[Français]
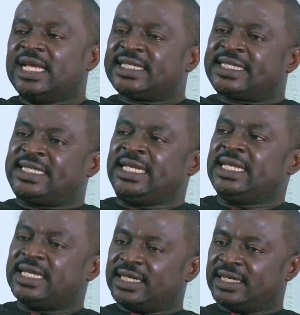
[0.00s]

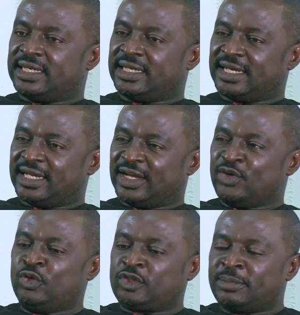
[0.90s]
si
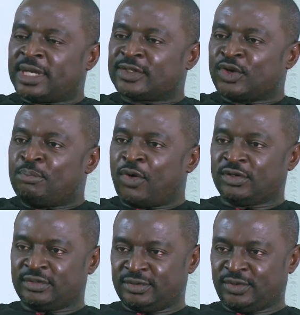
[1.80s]
nous sommes dans un
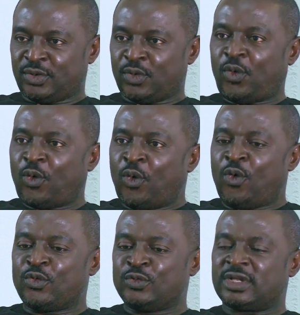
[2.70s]
monde
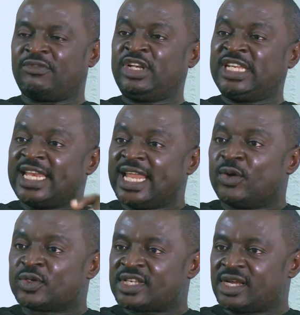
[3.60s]
où nous avons des
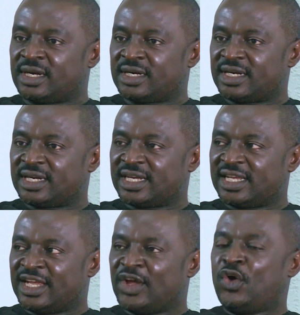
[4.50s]
négociants
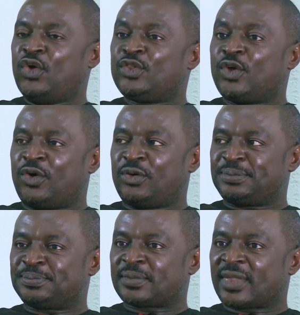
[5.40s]
dont,
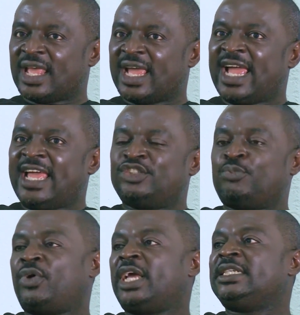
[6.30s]
je
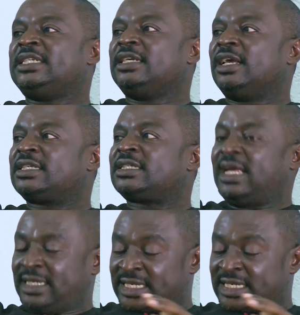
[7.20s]
pourrais dire, sans